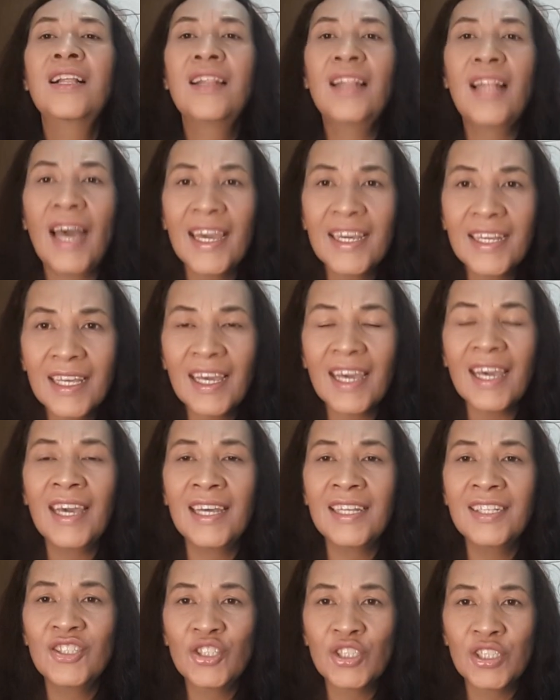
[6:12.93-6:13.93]
Like
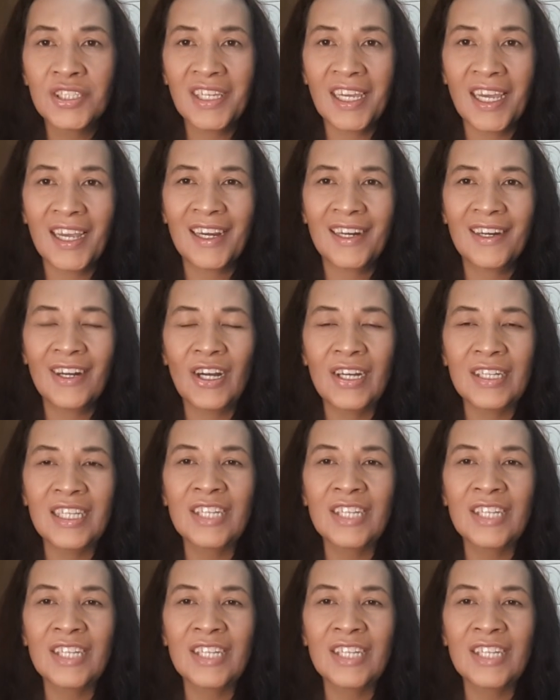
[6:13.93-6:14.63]
and share.